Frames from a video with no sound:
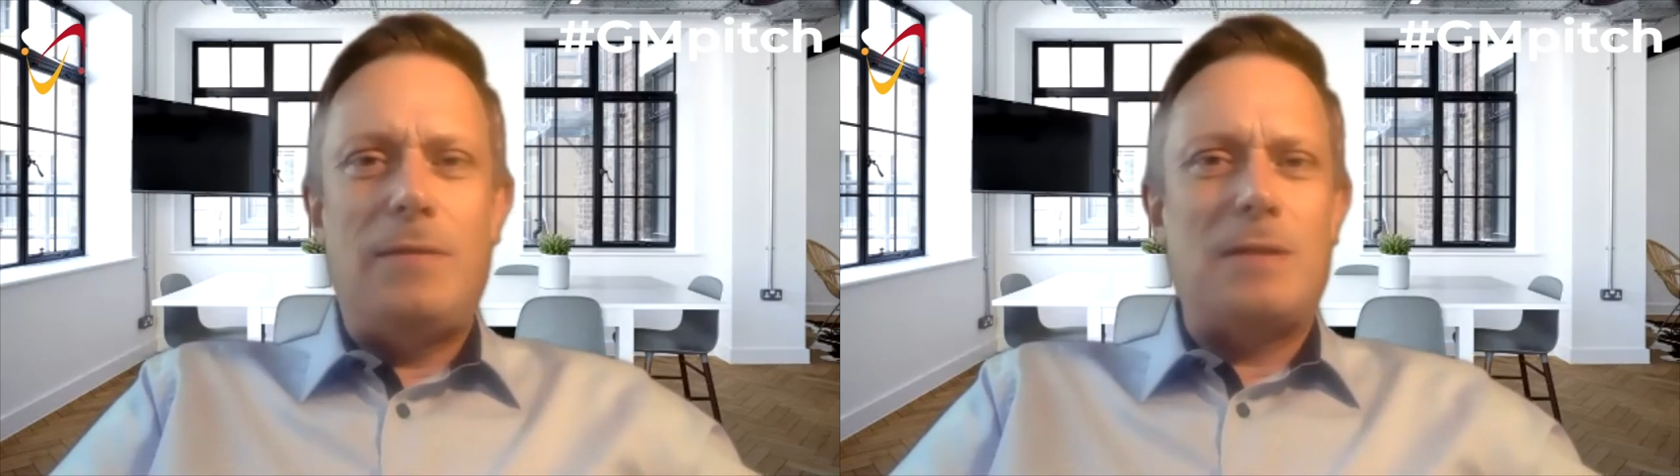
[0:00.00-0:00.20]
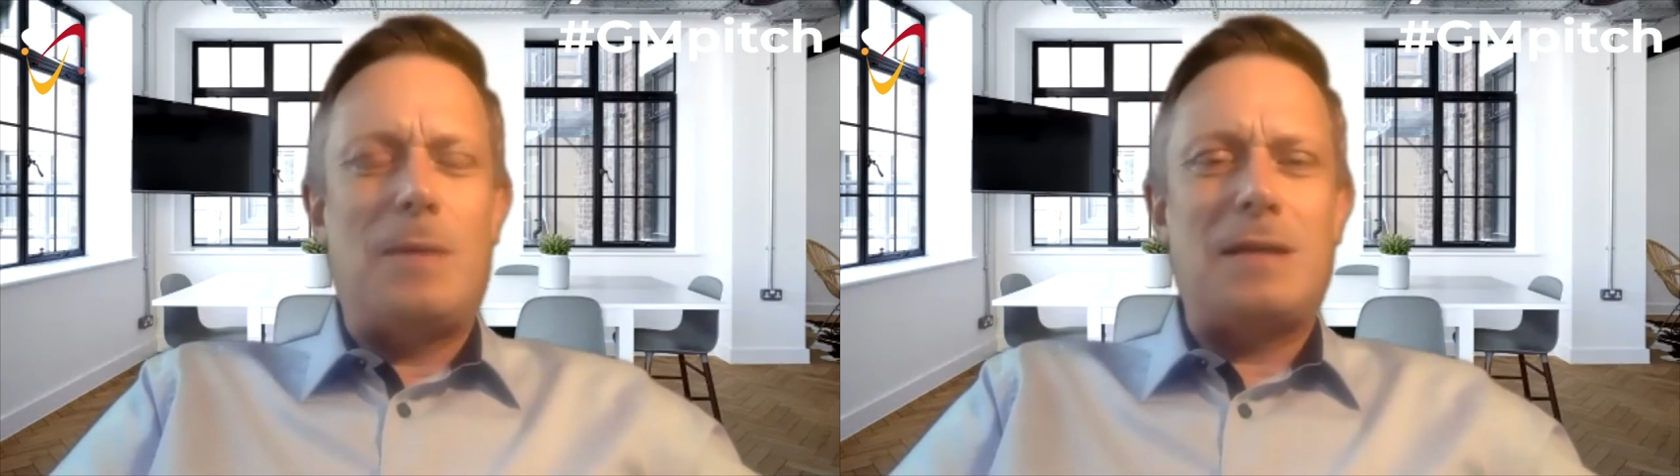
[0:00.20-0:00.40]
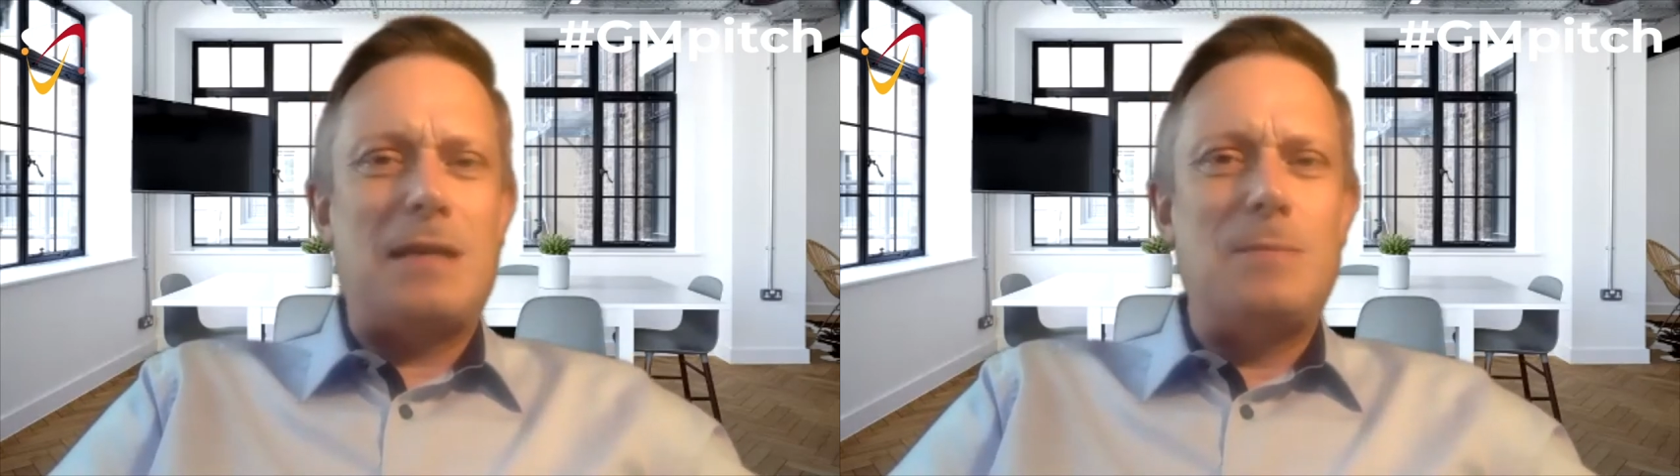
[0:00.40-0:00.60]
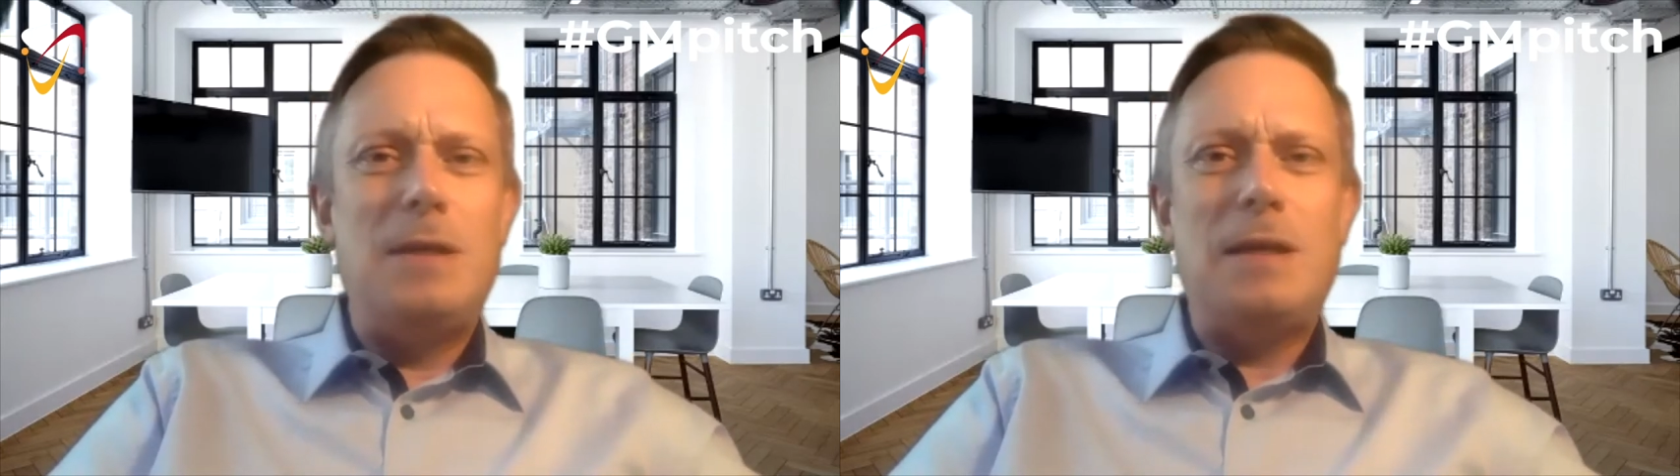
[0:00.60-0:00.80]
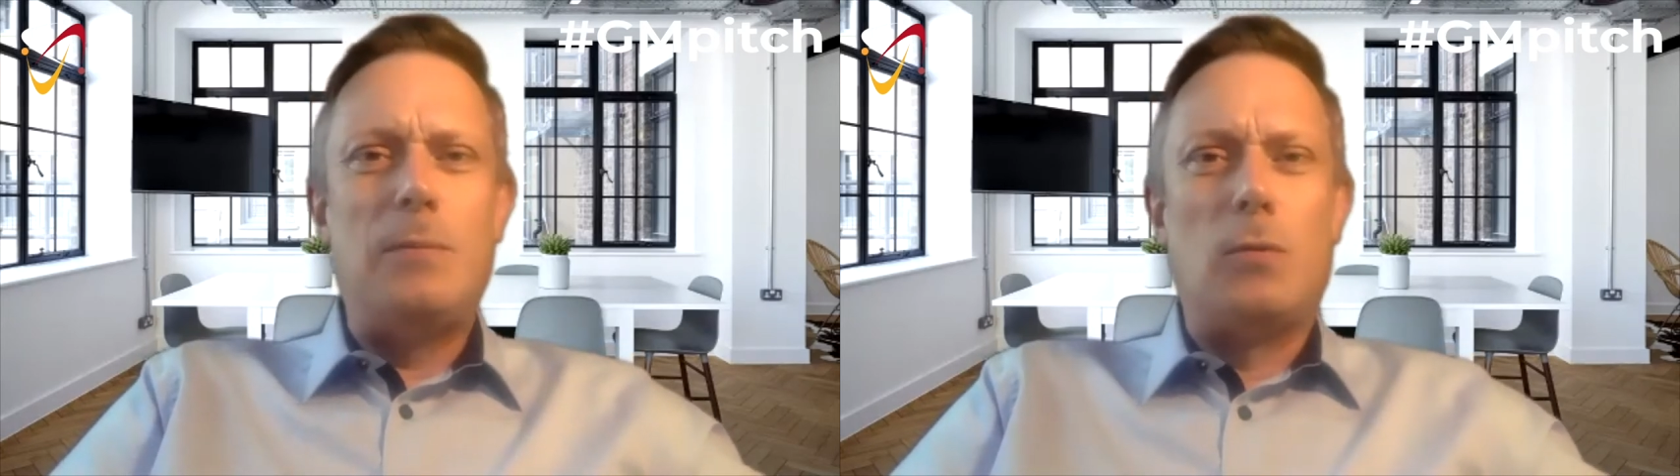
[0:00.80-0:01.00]
Was macht das mit
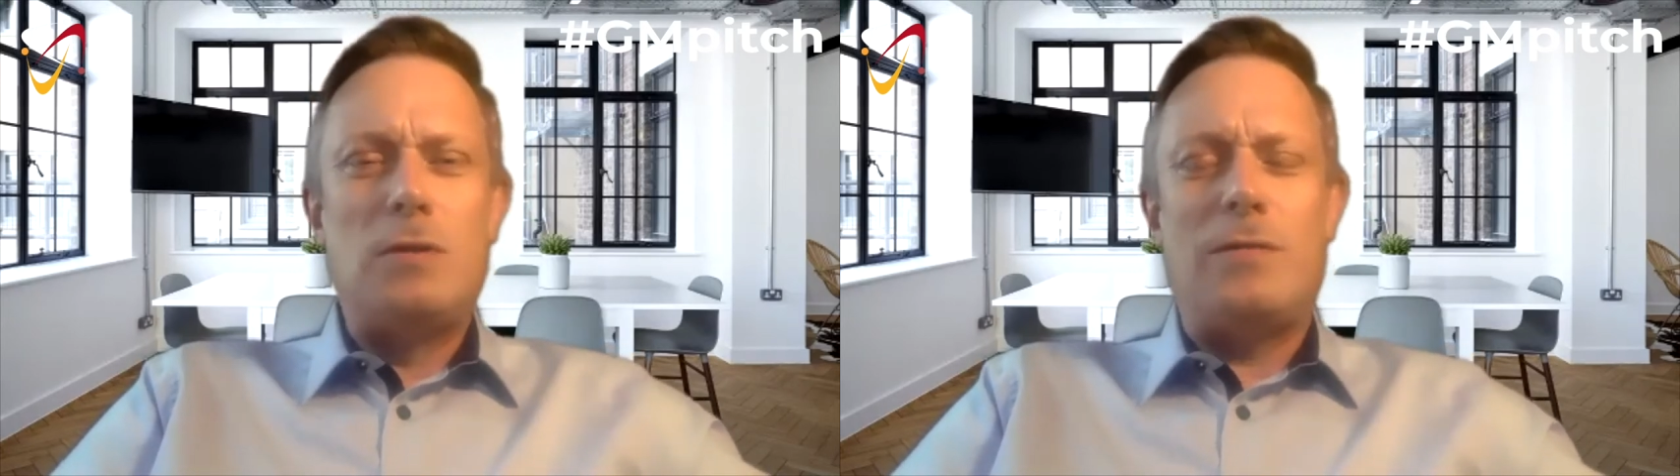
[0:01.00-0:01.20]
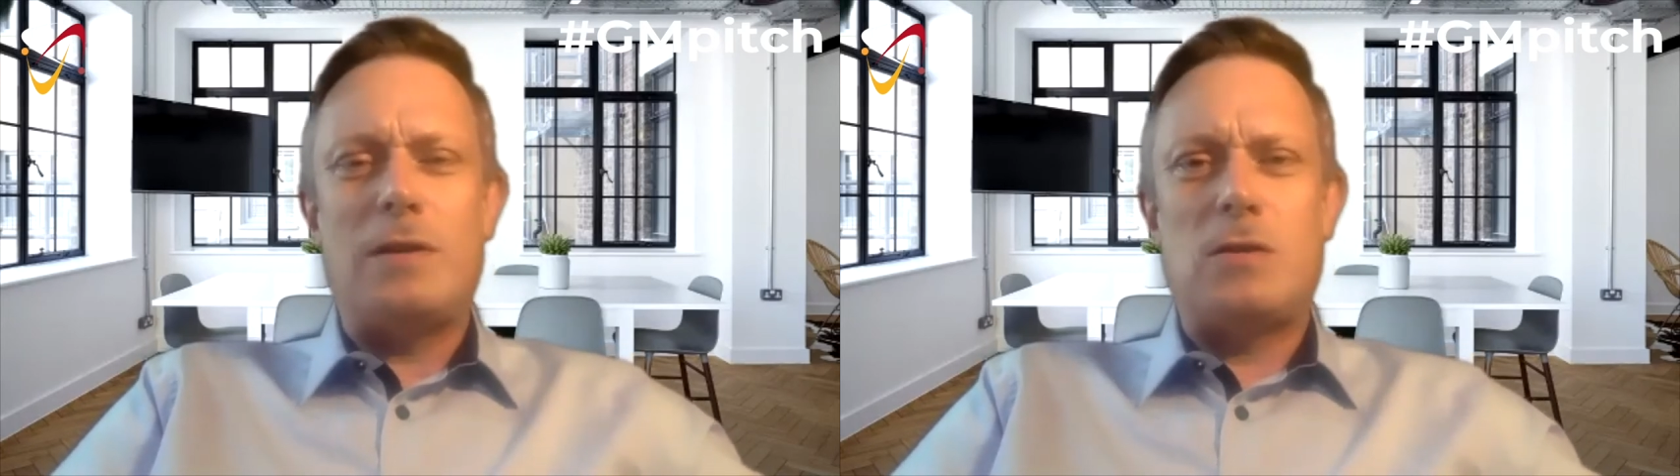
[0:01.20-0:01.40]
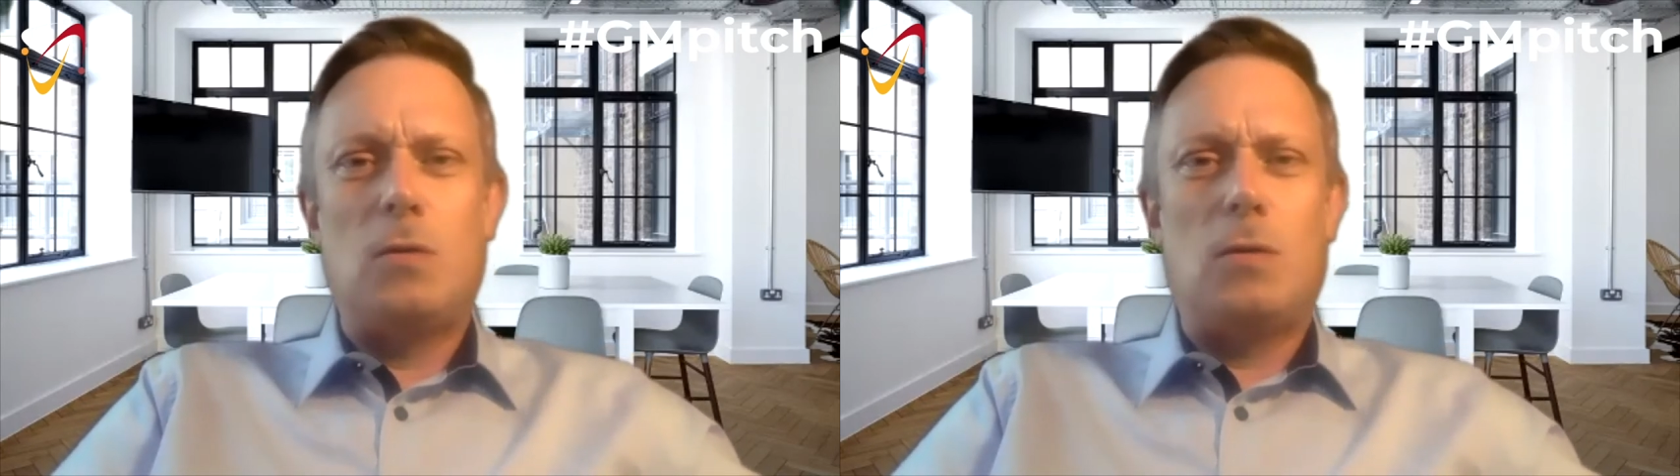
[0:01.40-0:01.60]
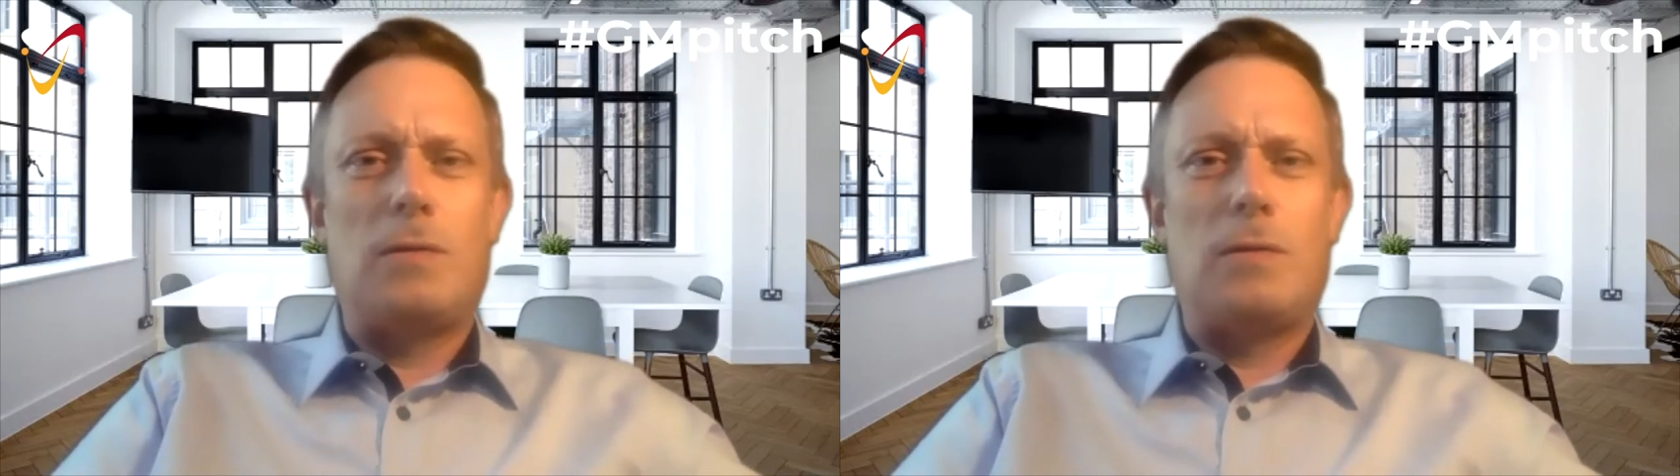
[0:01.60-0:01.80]
ihrer Motivation?